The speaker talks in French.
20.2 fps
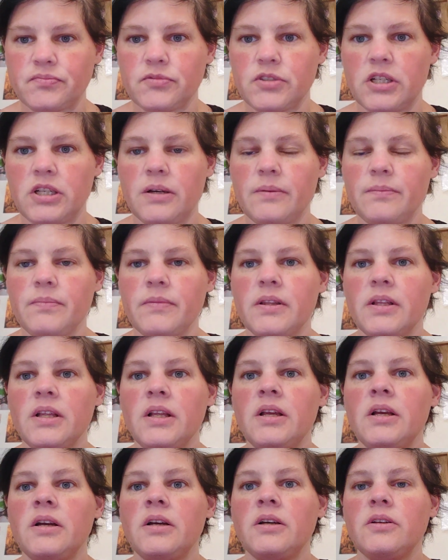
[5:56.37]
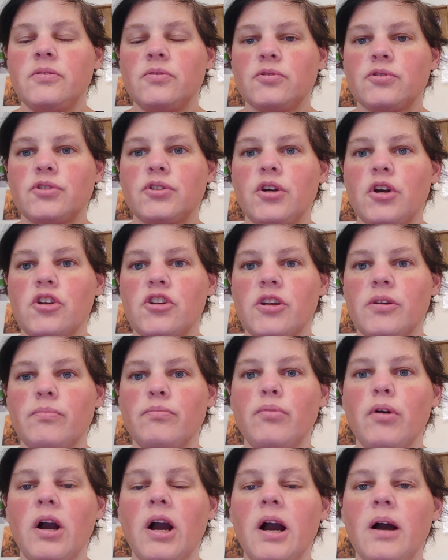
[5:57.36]
Voilà. Donc, euh,
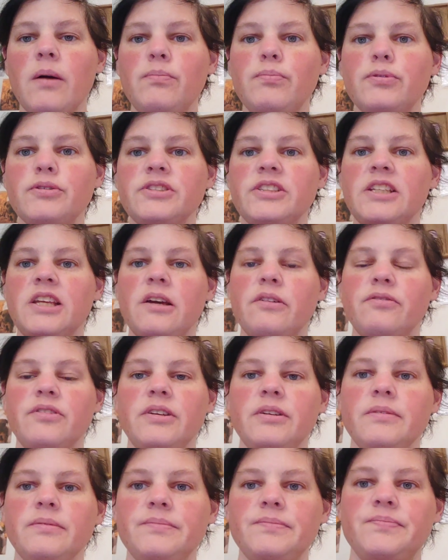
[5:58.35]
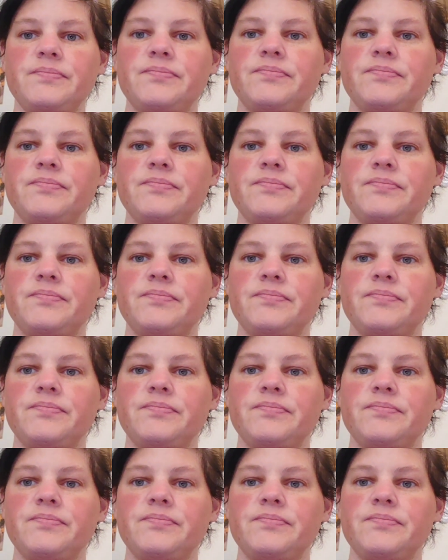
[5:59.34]
j'aime boire un peu de café.